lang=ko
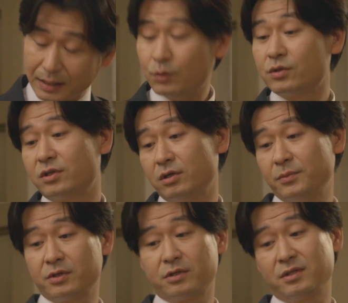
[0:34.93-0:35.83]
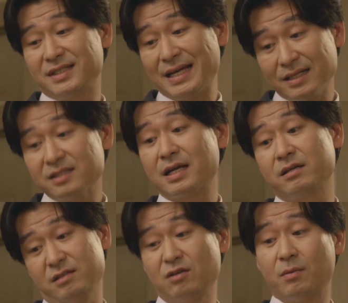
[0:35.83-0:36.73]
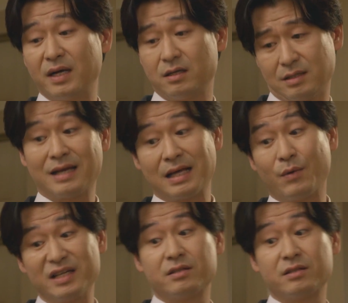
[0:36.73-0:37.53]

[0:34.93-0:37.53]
사용 설명서를 차근차근 읽어봐. 다 나와